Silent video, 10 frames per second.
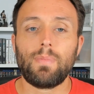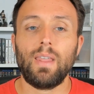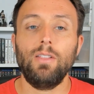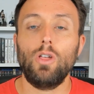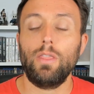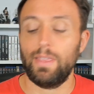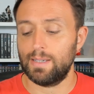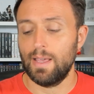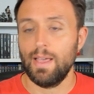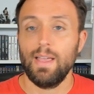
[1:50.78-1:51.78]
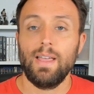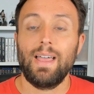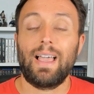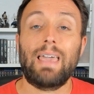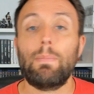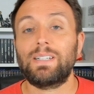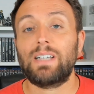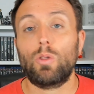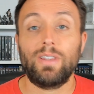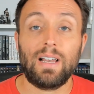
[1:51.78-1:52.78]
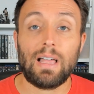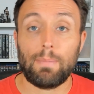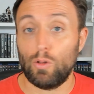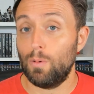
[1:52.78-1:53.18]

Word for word: Entonces, ¿qué va a pasar durante el capítulo?